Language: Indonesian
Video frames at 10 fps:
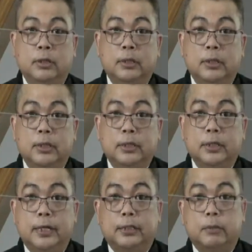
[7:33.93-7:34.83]

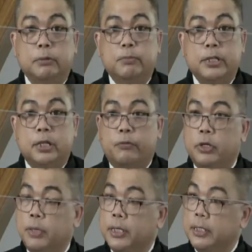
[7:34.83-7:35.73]
Ketika kita membaca
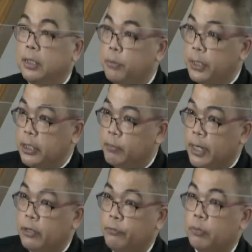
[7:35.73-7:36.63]
firman, kita
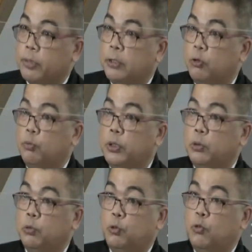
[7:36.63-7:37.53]
mengimani firman itu
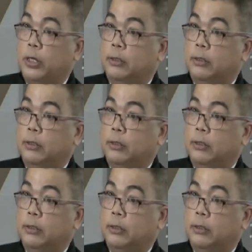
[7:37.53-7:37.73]
begitu kuat.